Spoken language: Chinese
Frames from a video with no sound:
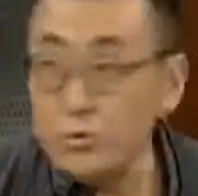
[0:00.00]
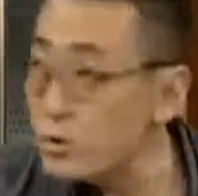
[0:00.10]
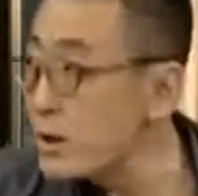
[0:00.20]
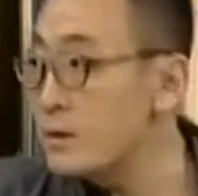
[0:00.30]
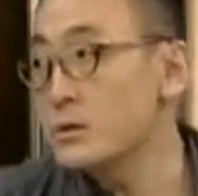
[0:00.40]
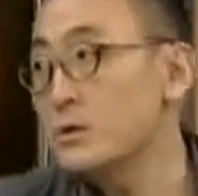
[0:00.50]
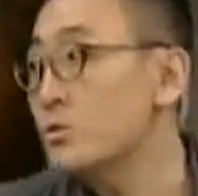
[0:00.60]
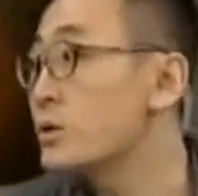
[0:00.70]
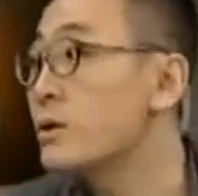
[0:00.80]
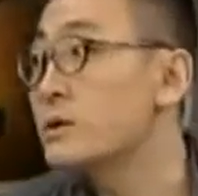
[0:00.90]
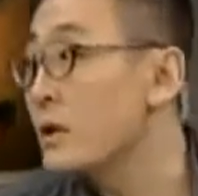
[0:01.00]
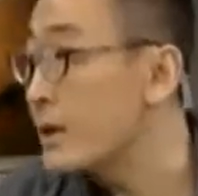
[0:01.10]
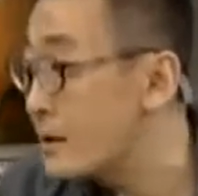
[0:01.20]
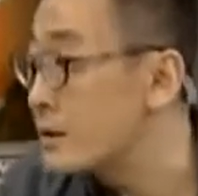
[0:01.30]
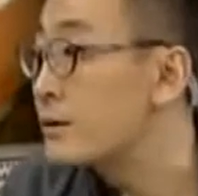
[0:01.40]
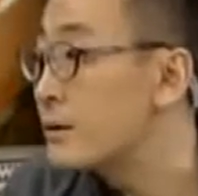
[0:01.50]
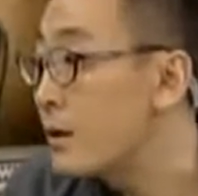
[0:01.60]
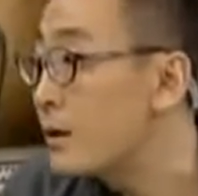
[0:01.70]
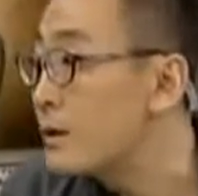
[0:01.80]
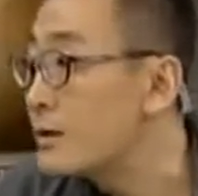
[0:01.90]
女人就是要讲感情
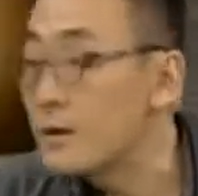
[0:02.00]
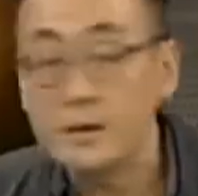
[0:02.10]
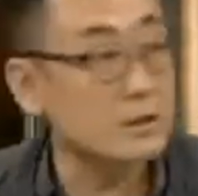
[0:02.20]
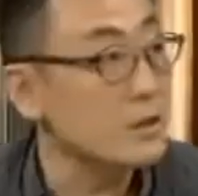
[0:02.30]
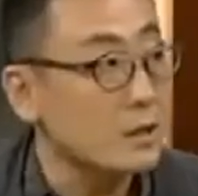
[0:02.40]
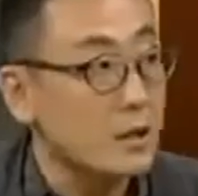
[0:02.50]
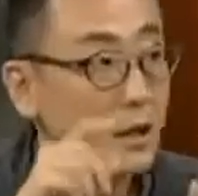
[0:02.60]
的，这